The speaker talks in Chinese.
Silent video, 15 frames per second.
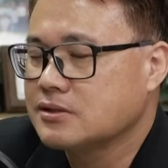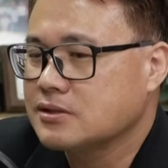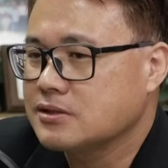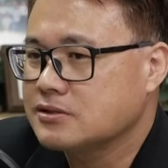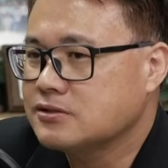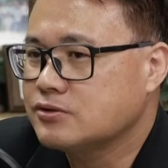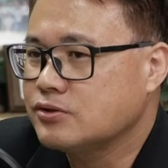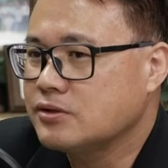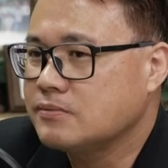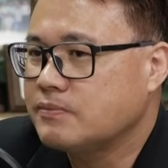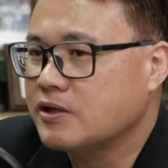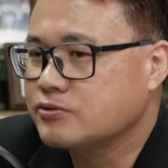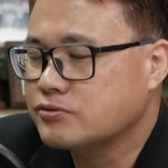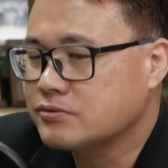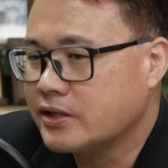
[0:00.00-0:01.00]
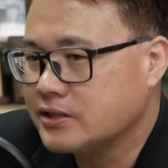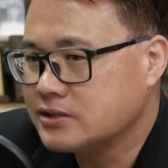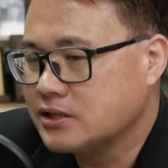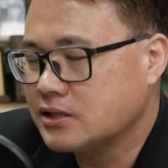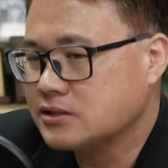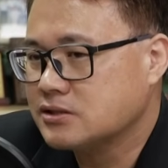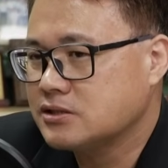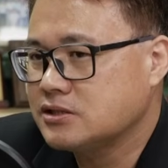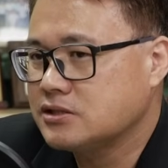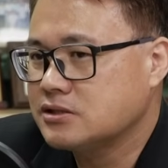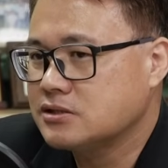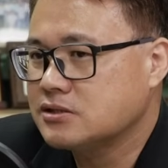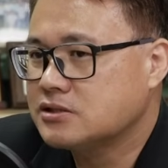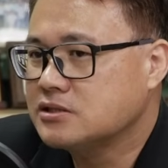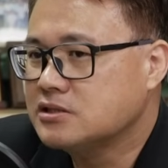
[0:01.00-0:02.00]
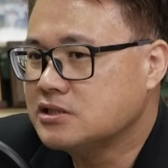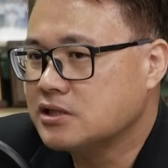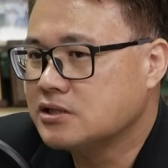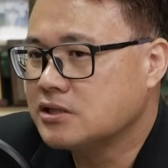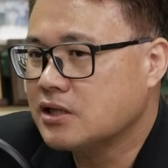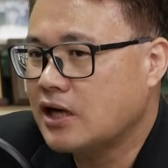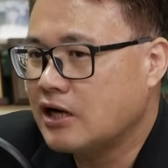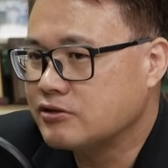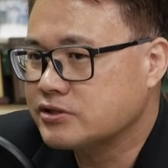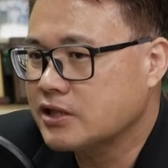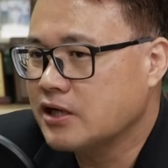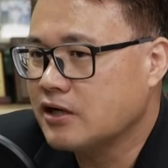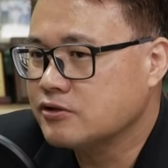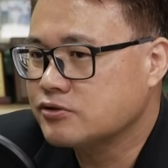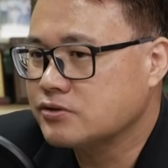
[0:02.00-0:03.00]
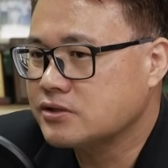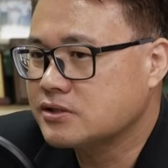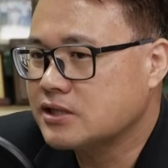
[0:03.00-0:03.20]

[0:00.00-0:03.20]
可是对宝珠来讲，其实之前的好山好水、